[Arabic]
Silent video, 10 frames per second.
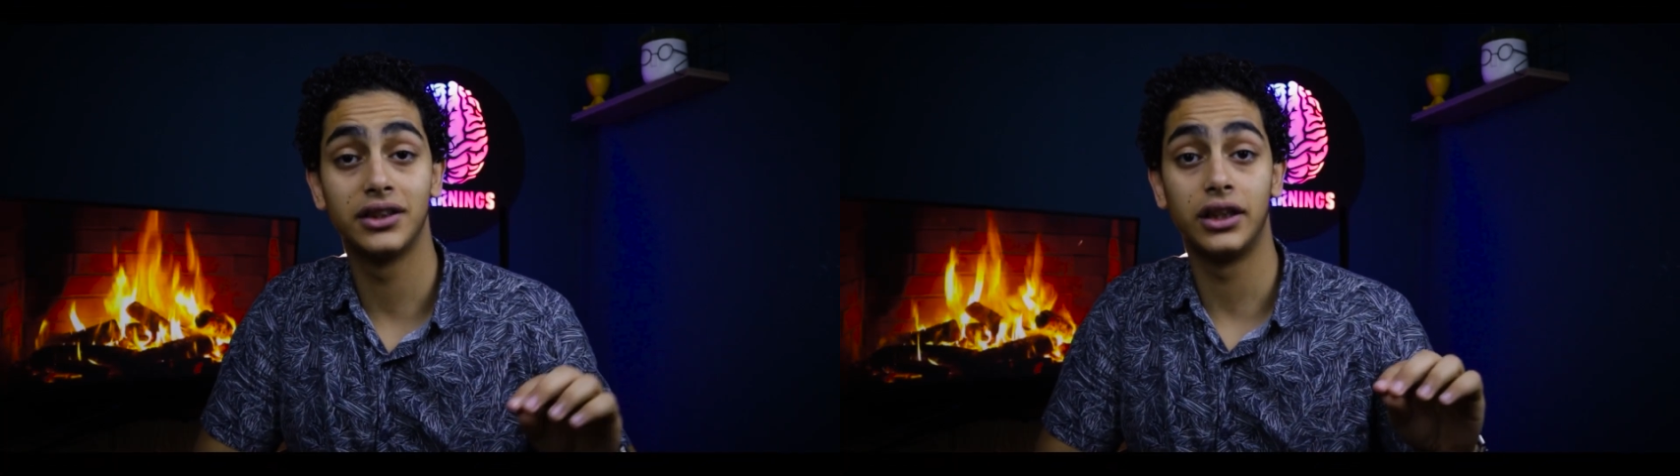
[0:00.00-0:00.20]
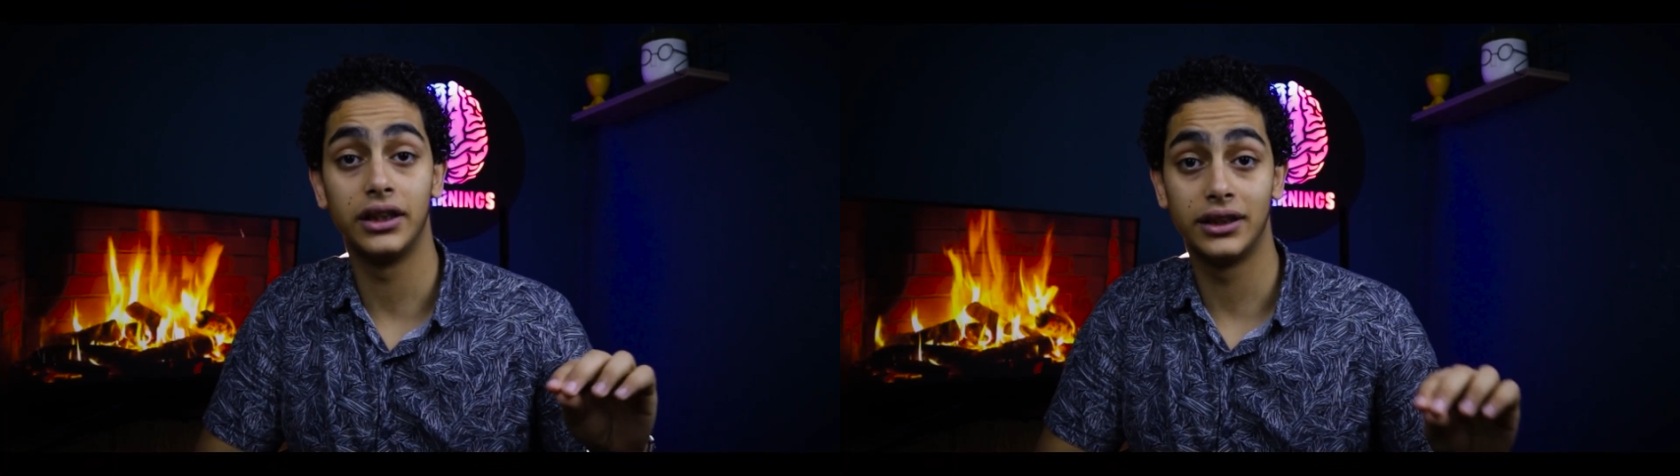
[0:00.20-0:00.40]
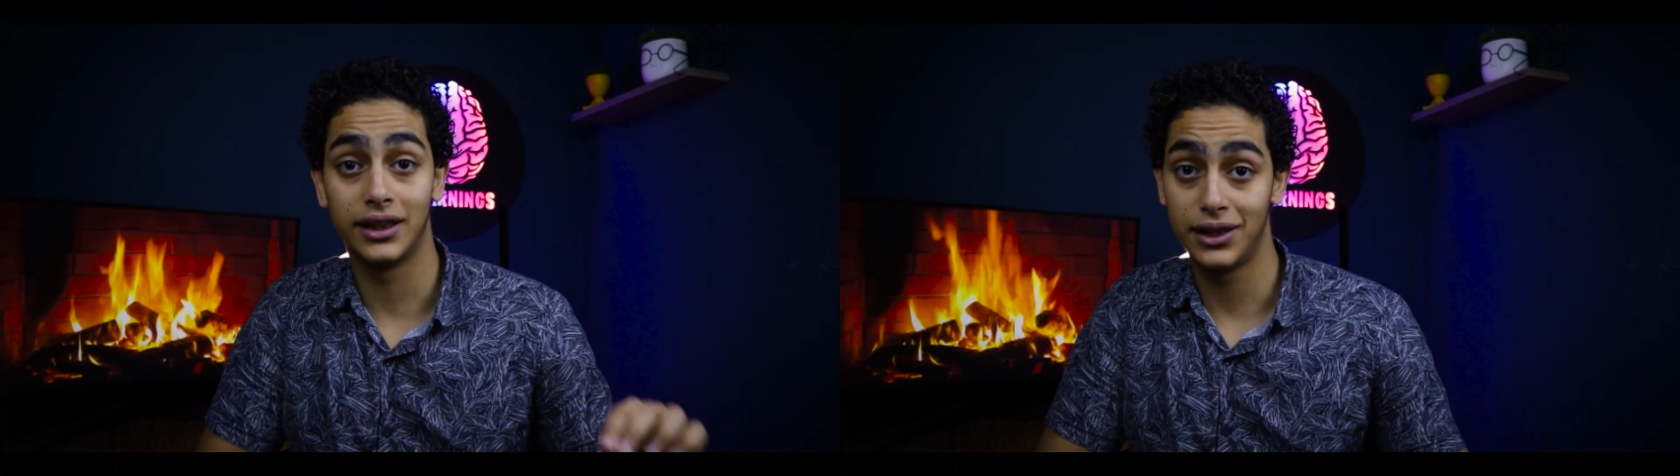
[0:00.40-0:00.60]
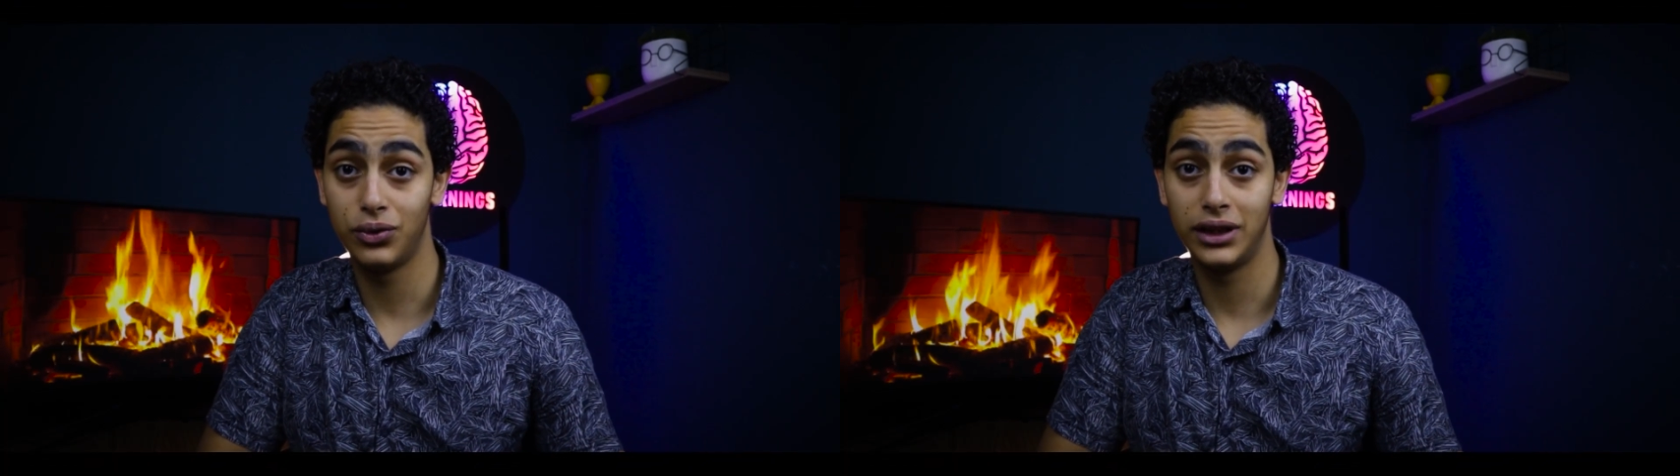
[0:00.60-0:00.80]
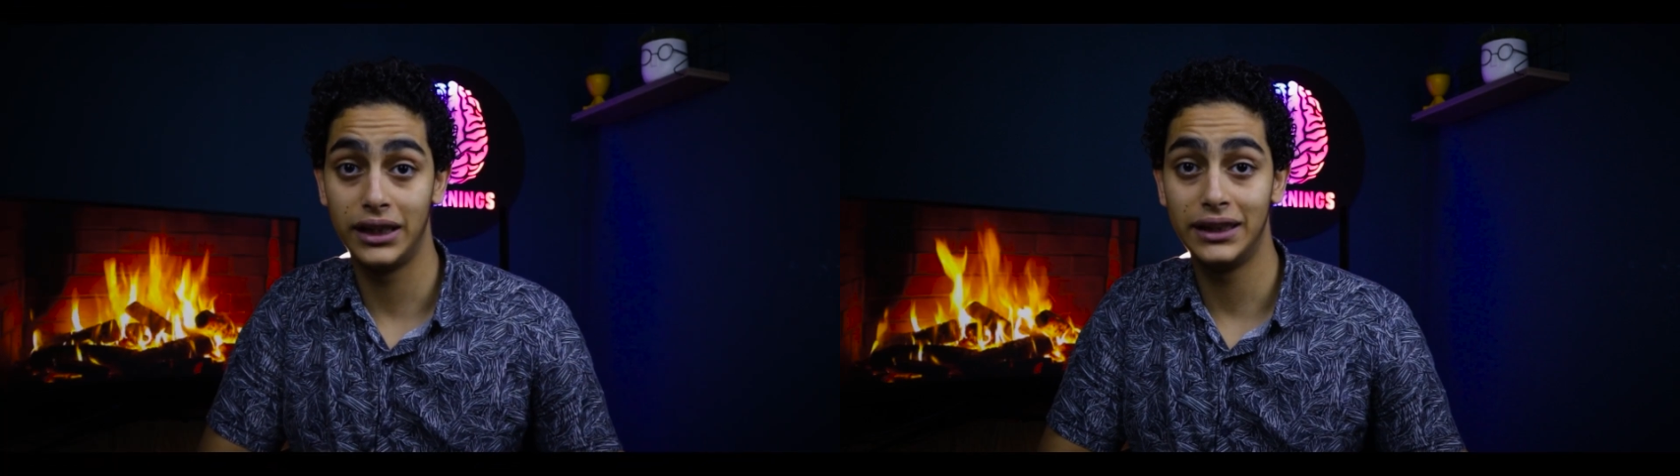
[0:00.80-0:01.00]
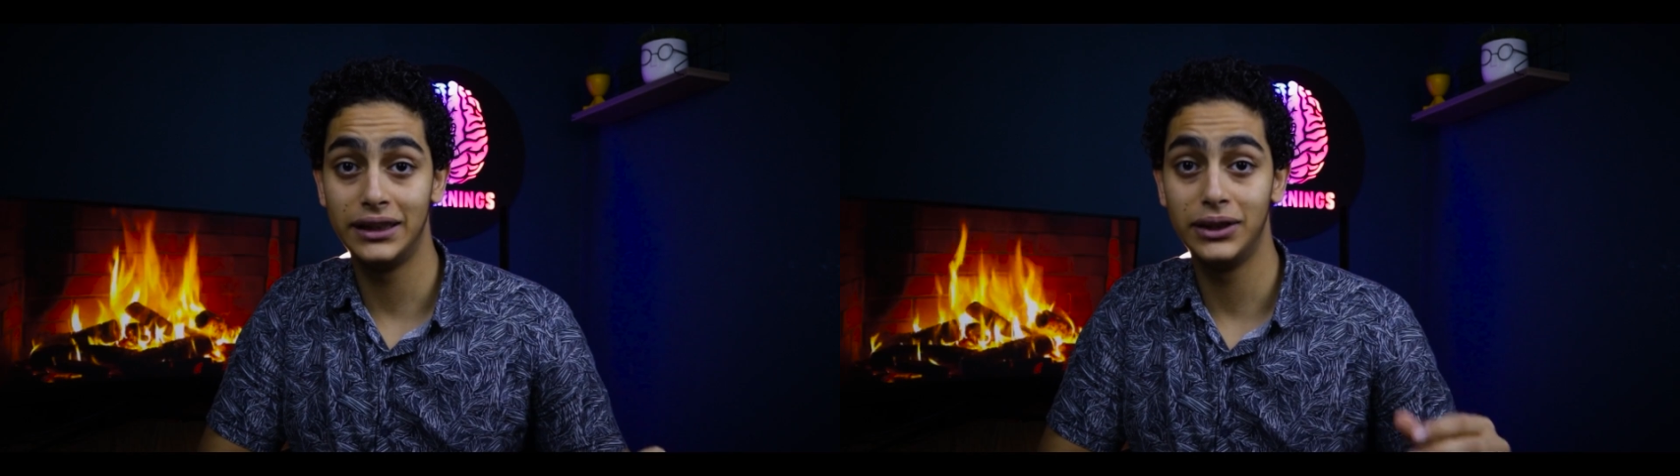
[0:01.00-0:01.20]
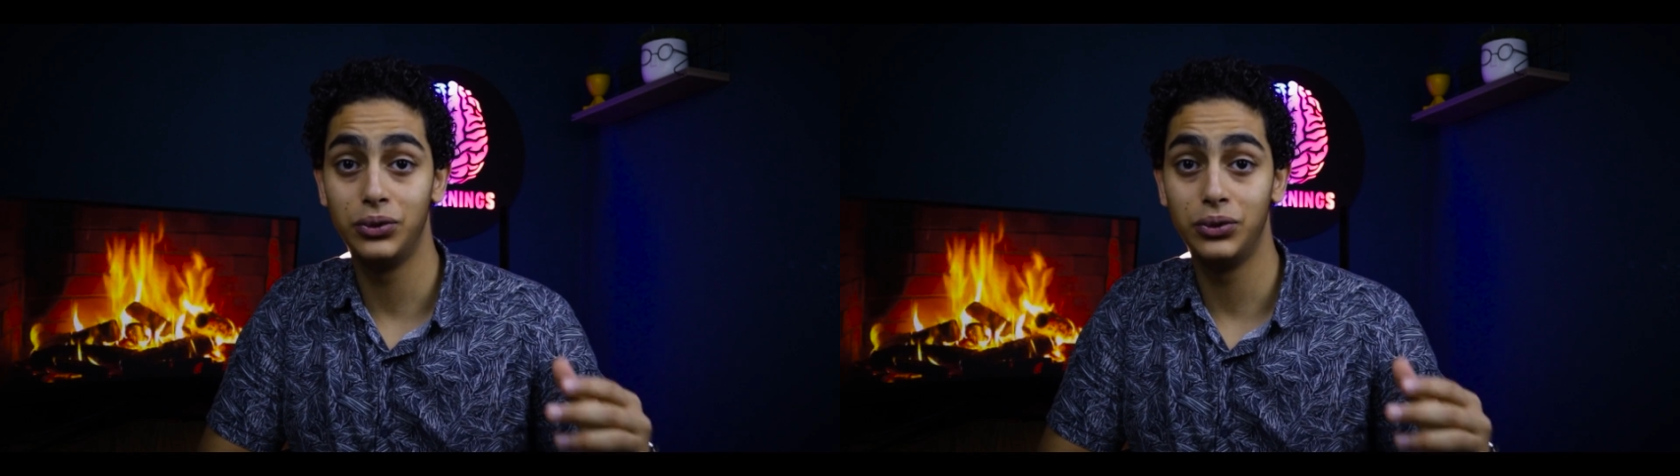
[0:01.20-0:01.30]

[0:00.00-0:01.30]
طريق التداول الآلي